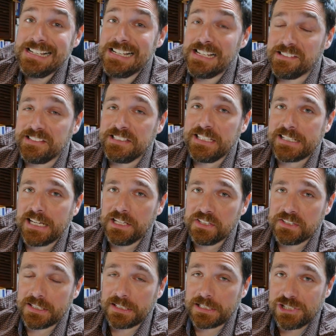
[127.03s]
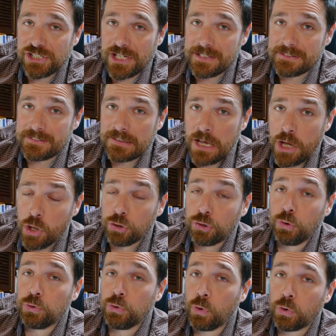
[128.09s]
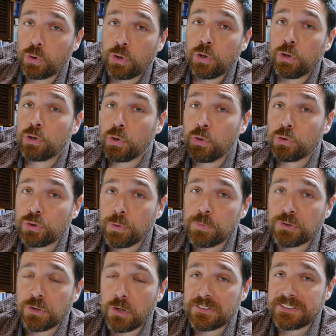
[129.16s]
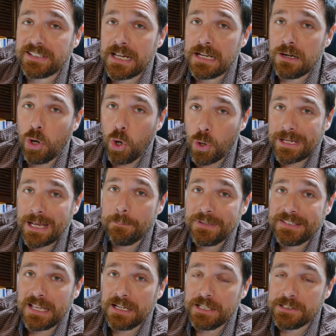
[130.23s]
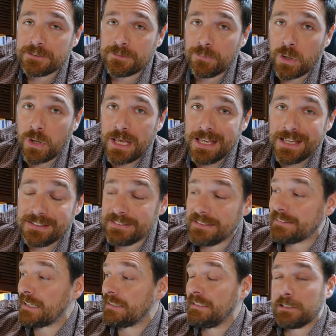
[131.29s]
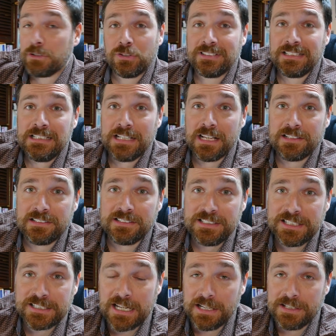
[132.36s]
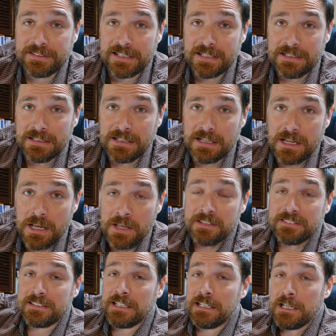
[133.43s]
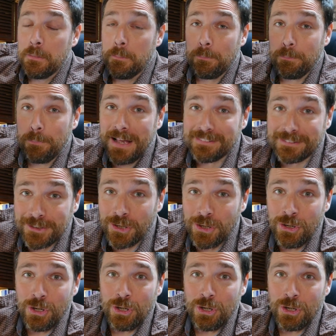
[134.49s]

les inégalités de richesse sont donc consubstantielles au capitalisme. C'est-à-dire que s'il y a des inégalités, c'est parce que